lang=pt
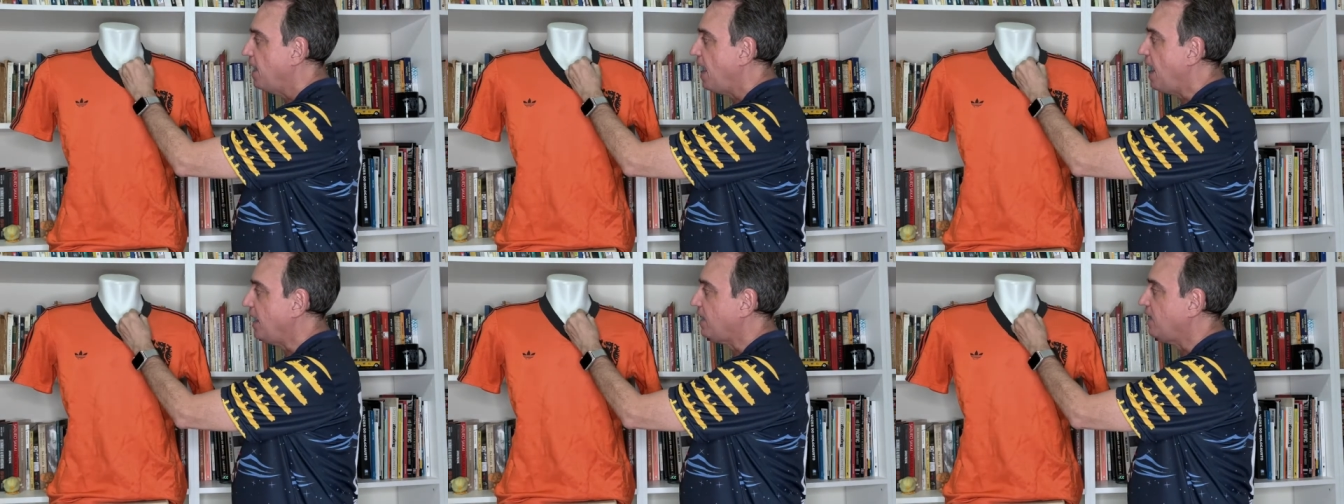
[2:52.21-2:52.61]

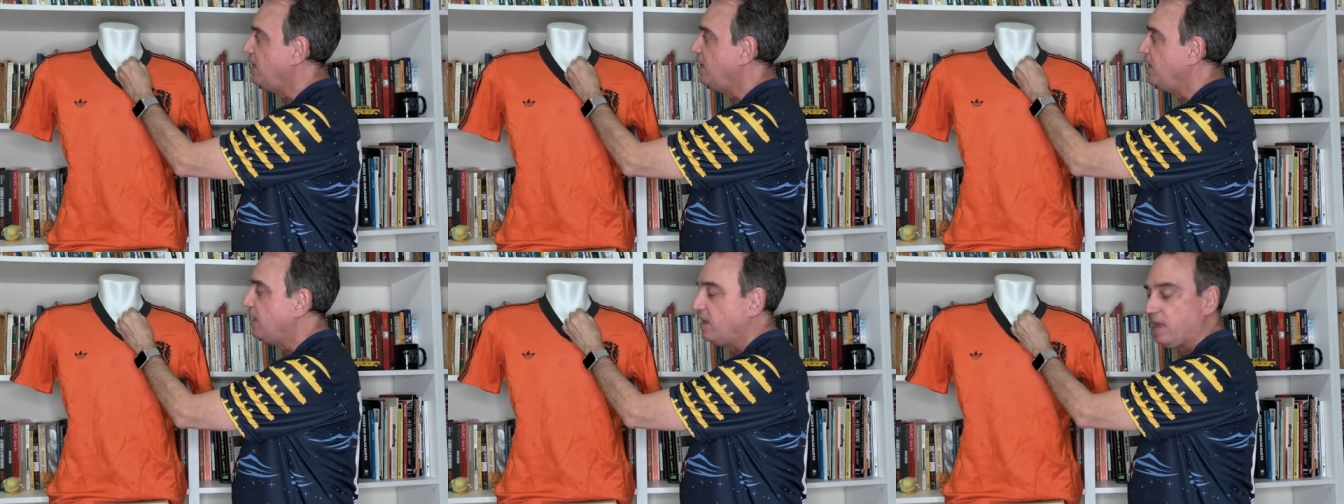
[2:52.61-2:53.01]

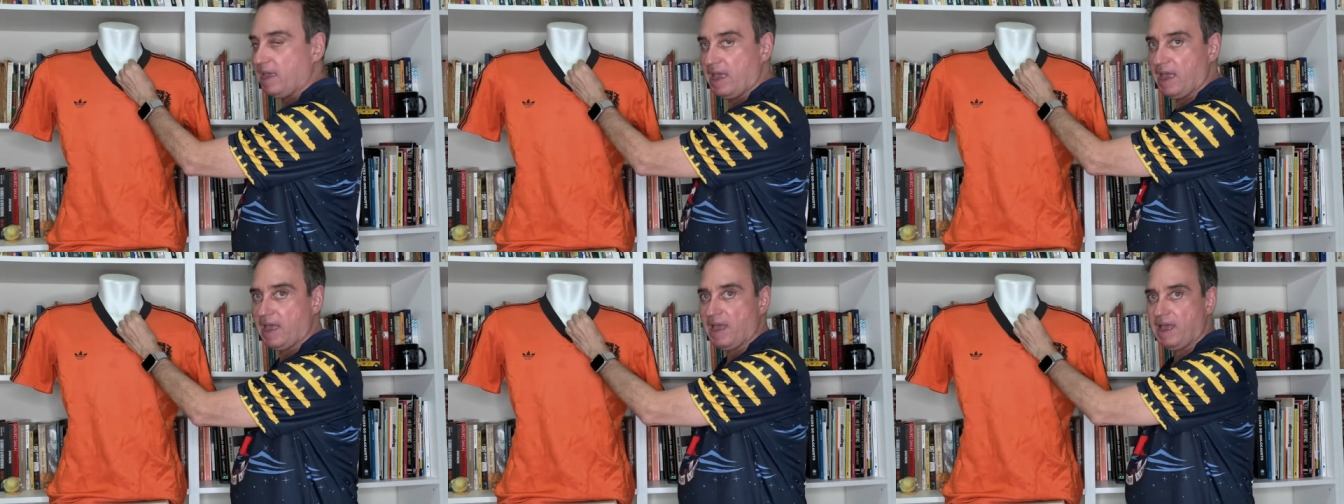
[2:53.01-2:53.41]
Aqui
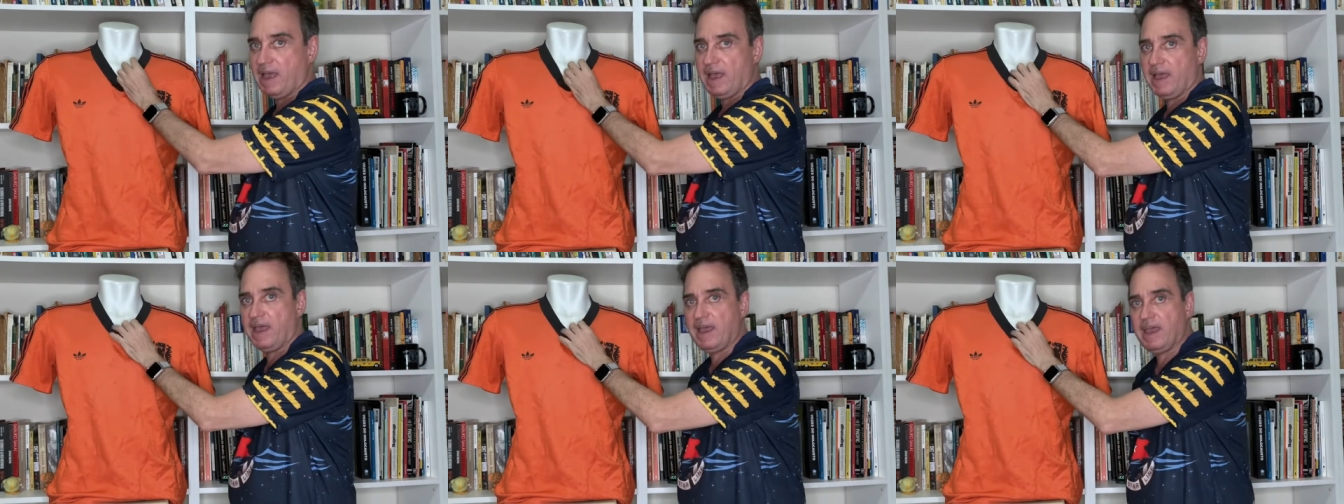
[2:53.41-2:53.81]

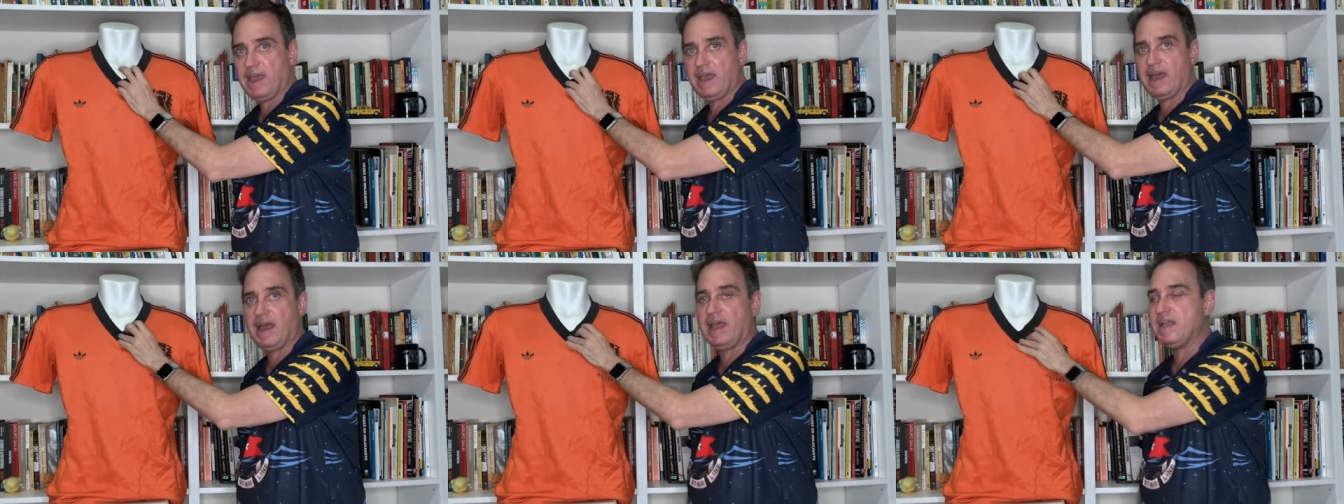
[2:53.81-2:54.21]

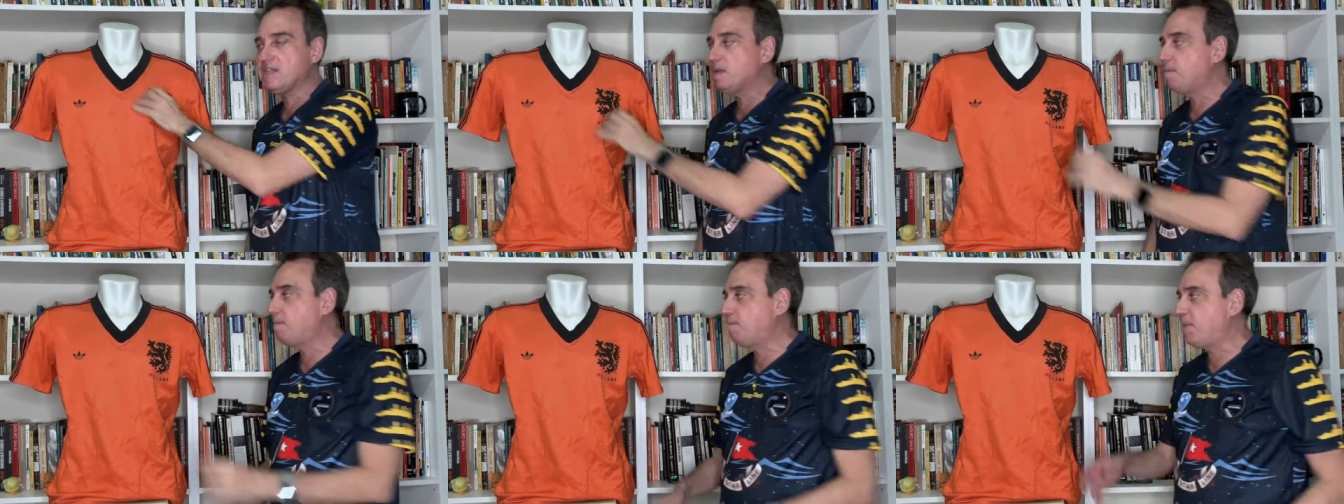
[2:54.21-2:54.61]
é,
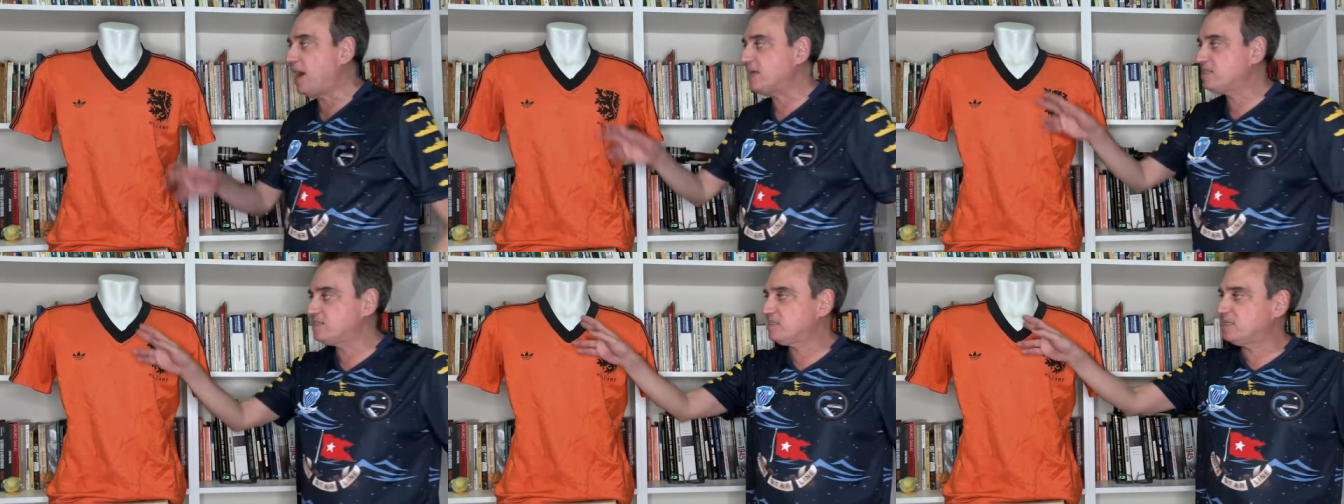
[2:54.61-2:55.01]
ainda
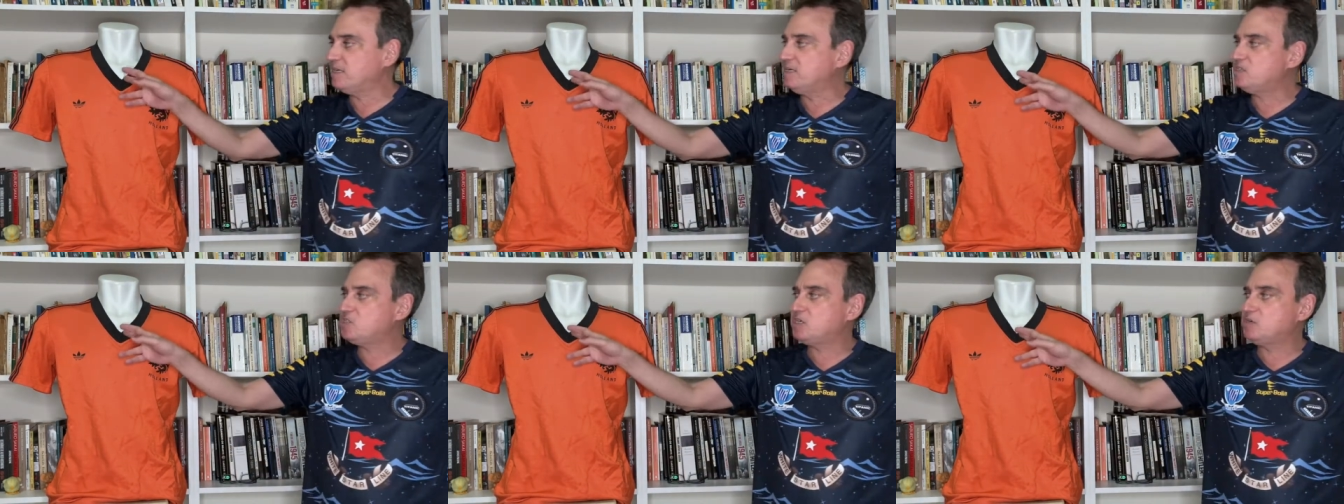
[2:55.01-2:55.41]

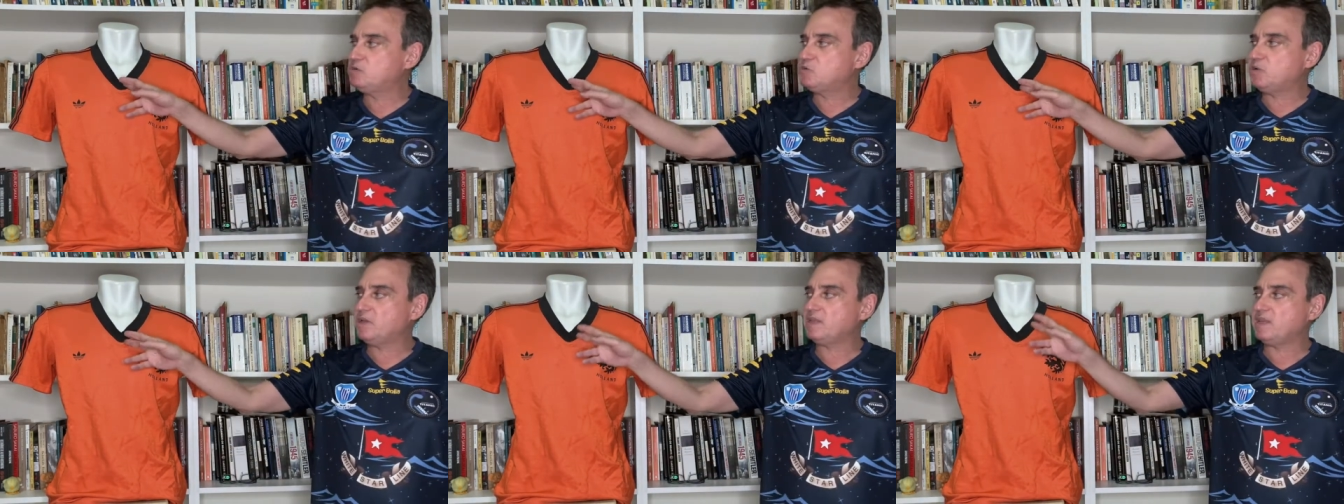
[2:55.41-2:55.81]
bastante
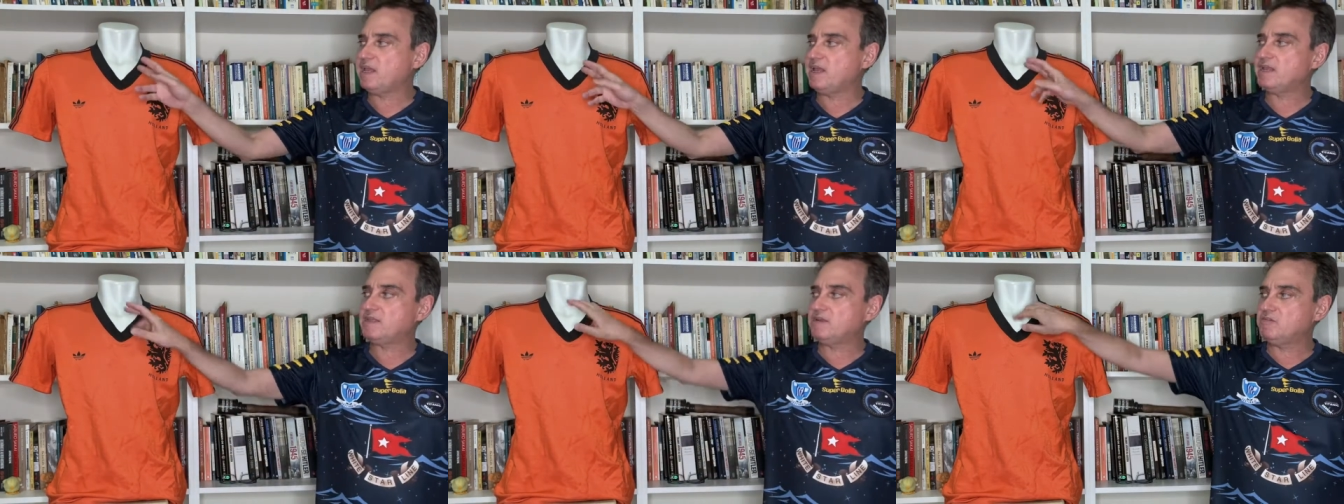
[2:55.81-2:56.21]
anos
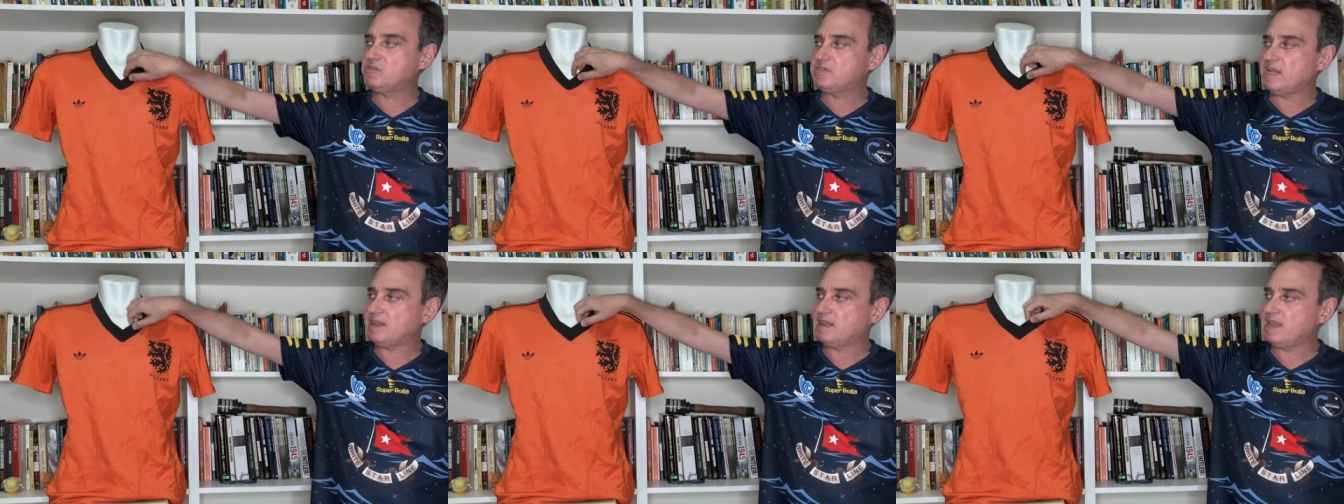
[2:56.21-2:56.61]
80, anos
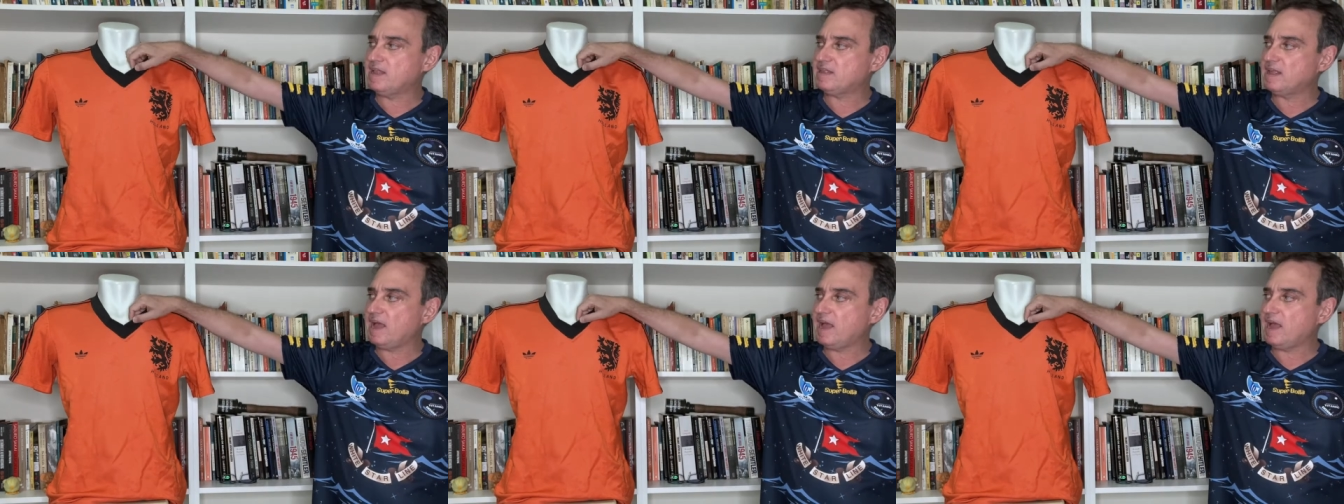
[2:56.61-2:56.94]
70.